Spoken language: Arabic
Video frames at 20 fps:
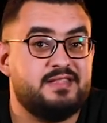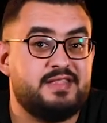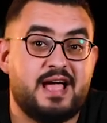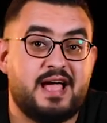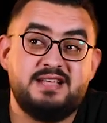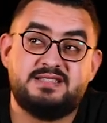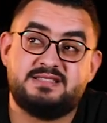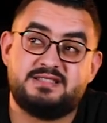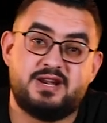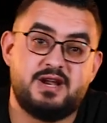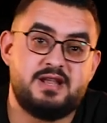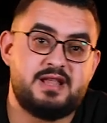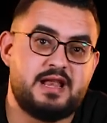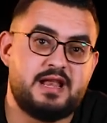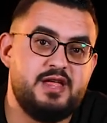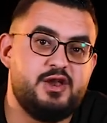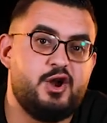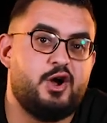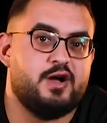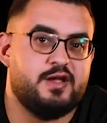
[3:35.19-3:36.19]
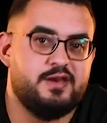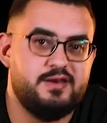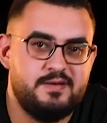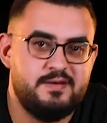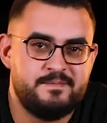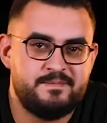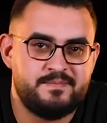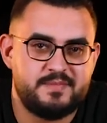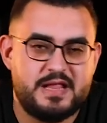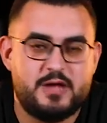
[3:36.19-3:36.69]
عايز تراهن عليه راهن
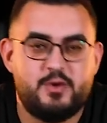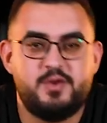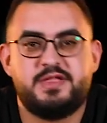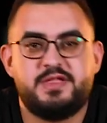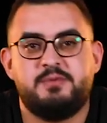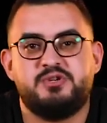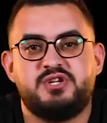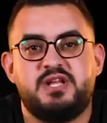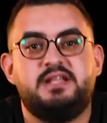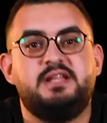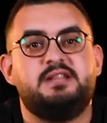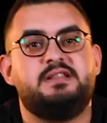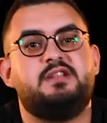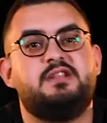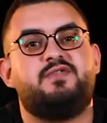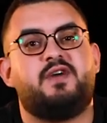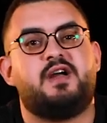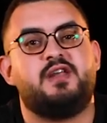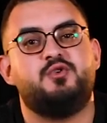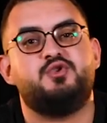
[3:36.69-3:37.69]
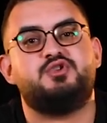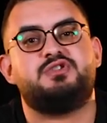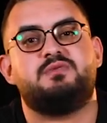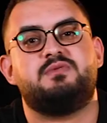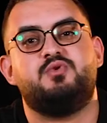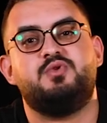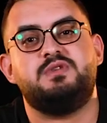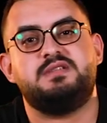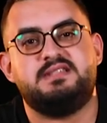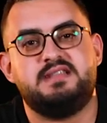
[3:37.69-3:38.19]
لو انت مش قادر تدفع نص
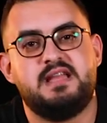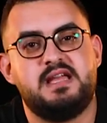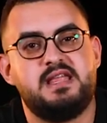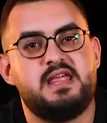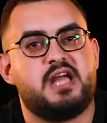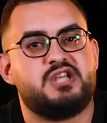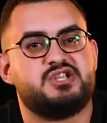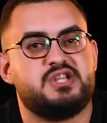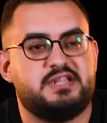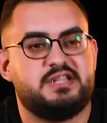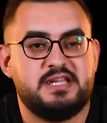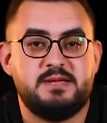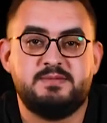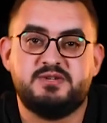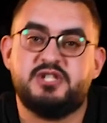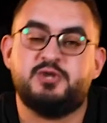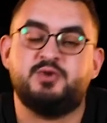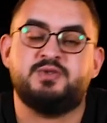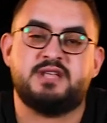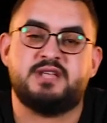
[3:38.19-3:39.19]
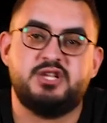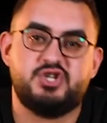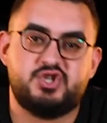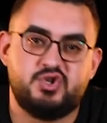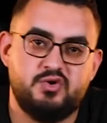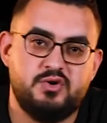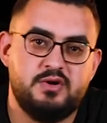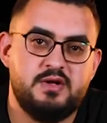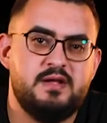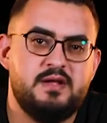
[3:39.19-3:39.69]
مليون الزياده عشان تجيب جيدون
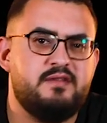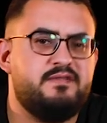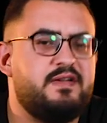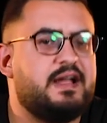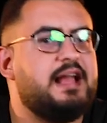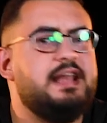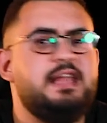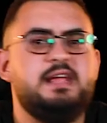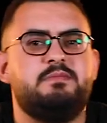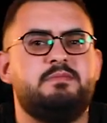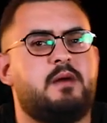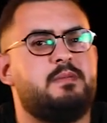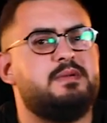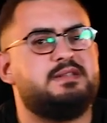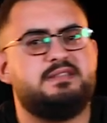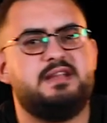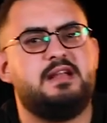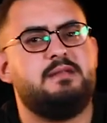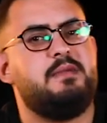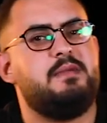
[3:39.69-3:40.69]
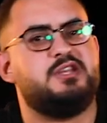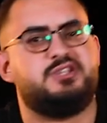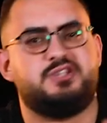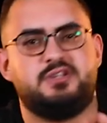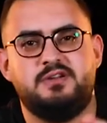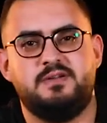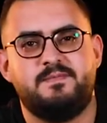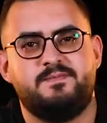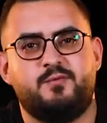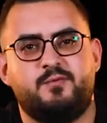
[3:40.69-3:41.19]
سانشو فخليك مع مارسيال ماشي
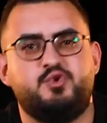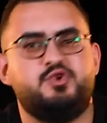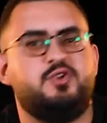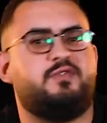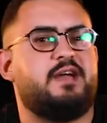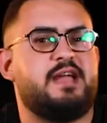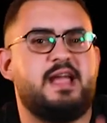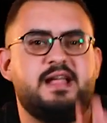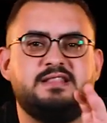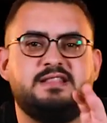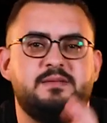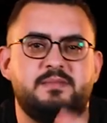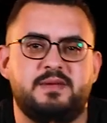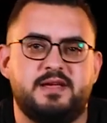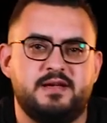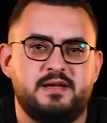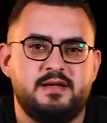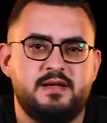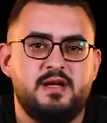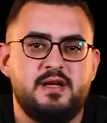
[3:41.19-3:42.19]
وشوف هيقدم ايه